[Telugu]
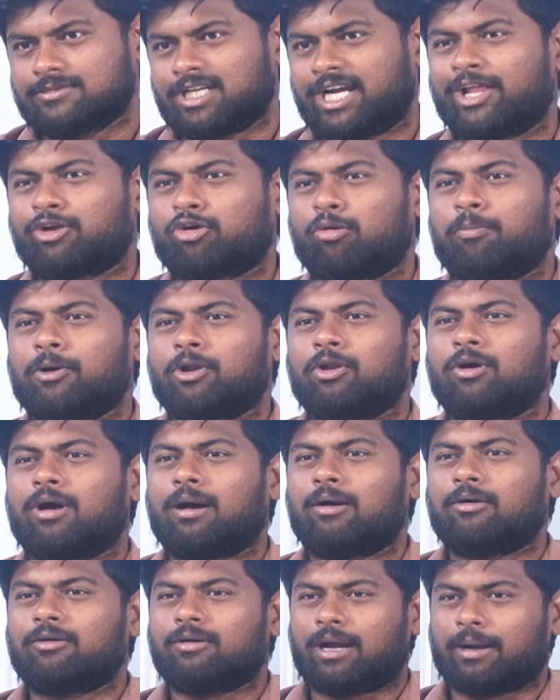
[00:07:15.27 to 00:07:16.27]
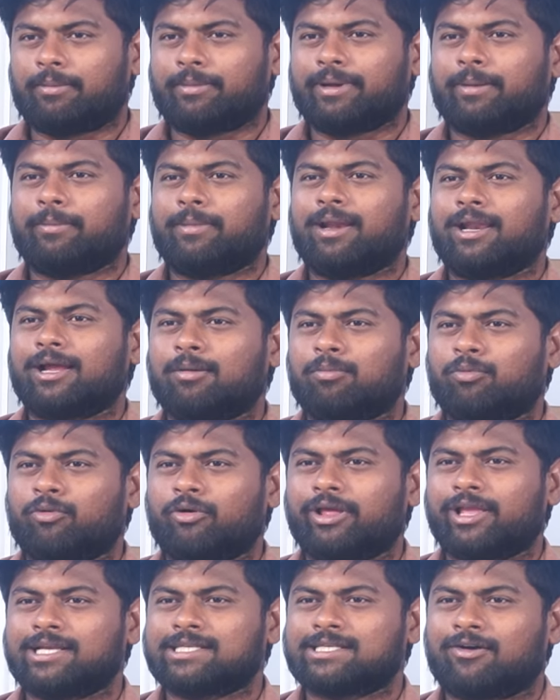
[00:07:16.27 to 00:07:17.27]
అంటే కుప్పలో ఆమె ఎమ్మెల్యేగా
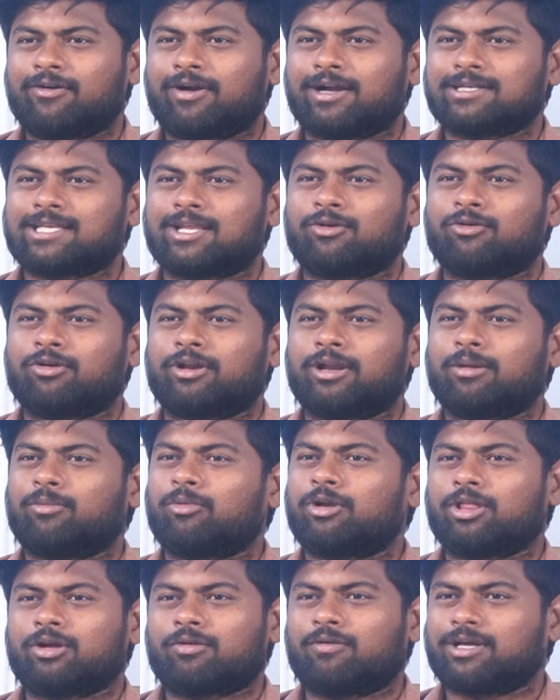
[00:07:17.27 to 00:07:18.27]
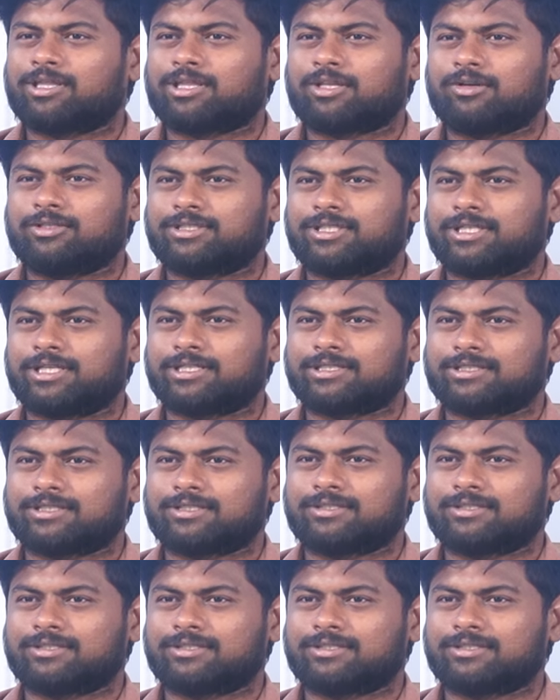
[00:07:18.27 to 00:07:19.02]
పోటీ చేసే అవకాశాలు కూడా మొదటి వార్తలు వచ్చినాయి